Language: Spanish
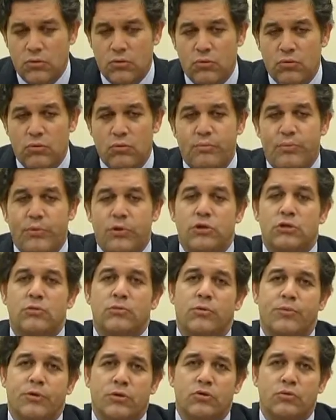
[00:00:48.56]
Un
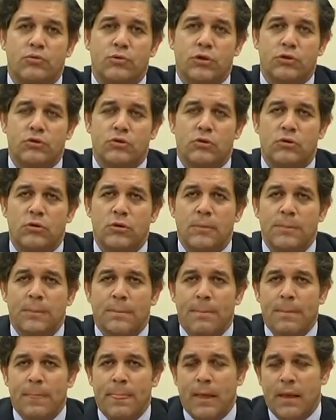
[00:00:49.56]
próximo presupuesto
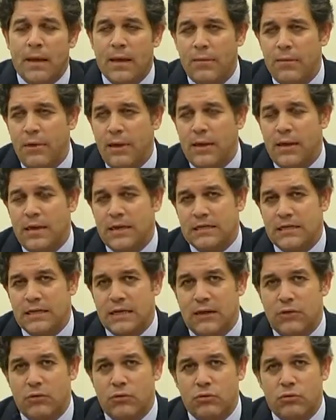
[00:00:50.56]
que viene
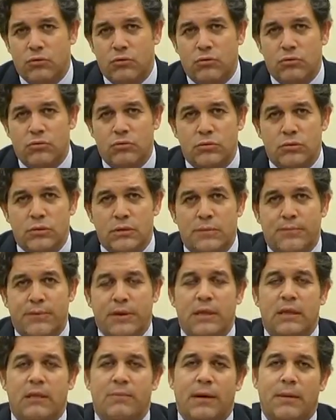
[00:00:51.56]
lastrado con el
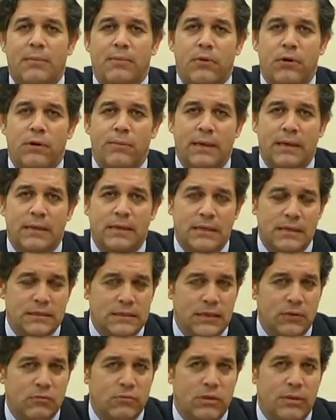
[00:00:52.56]
principal problema que tiene
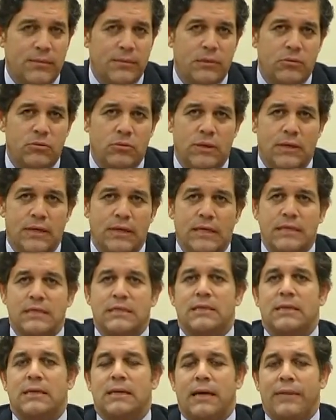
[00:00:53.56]
este ayuntamiento, que
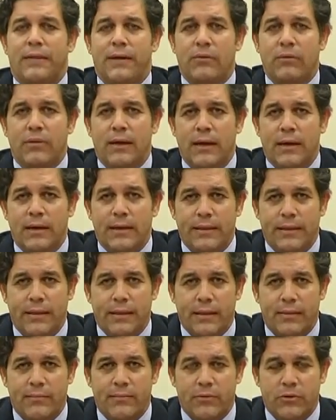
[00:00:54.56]
es la deuda
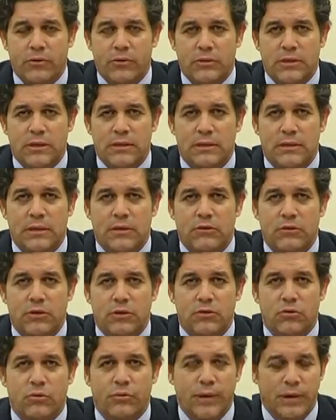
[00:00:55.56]
heredada por los
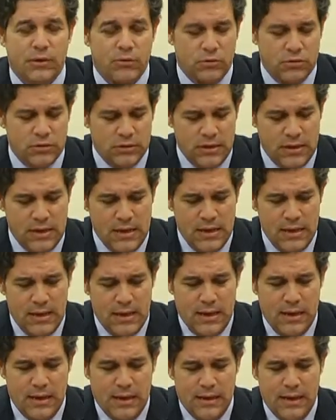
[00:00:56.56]
anteriores gobiernos,
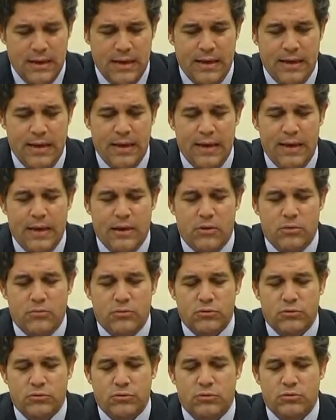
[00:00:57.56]
que,
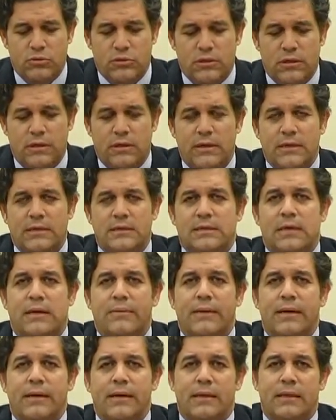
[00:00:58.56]
como todos ustedes
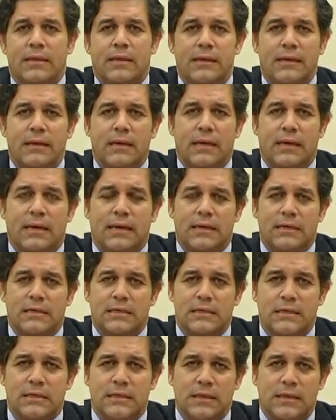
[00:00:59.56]
saben, asciende a
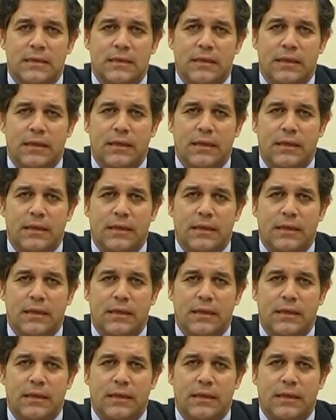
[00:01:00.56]
casi